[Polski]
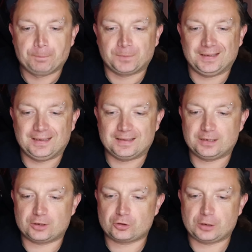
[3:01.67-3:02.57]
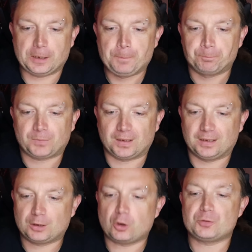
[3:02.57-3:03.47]
jest jeszcze y,
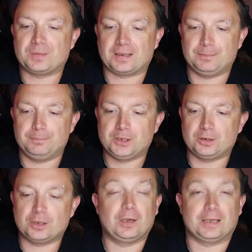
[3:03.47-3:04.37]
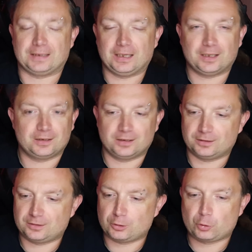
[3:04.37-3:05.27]
Koszmar minionego lata,
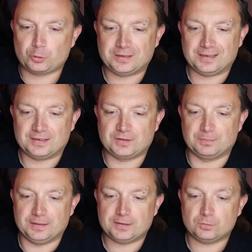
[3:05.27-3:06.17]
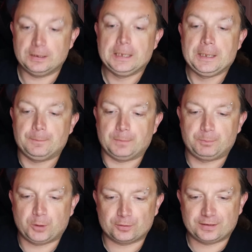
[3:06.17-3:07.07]
Szósty Zmysł,
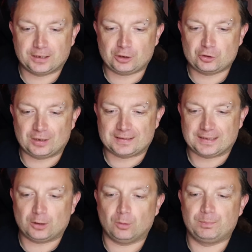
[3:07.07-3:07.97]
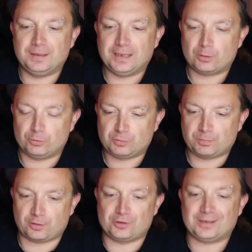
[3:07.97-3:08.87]
Piątek 13, Blair Witch
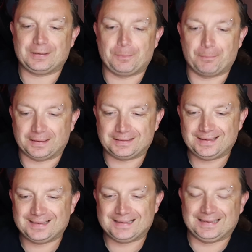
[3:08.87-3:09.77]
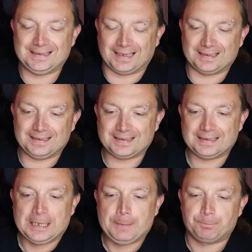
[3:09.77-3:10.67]
Project, Matrix, Titanic,
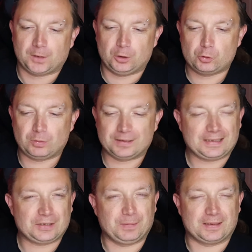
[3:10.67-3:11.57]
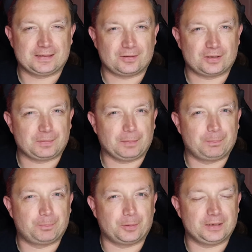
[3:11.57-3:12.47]
Usual Suspect, to jest chyba
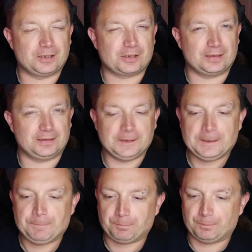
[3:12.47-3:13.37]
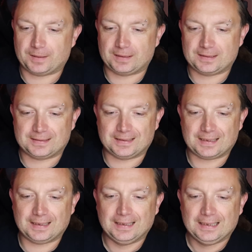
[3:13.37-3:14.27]
Podejrzani Brena
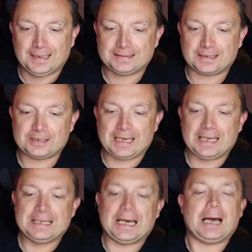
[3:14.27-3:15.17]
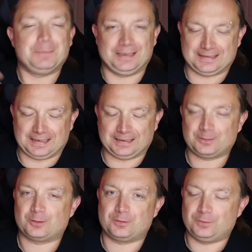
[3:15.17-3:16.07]
Singera, a także Amistad
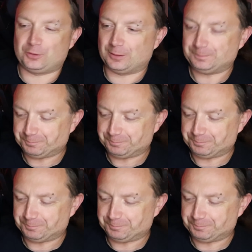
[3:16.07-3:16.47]
oczywiście.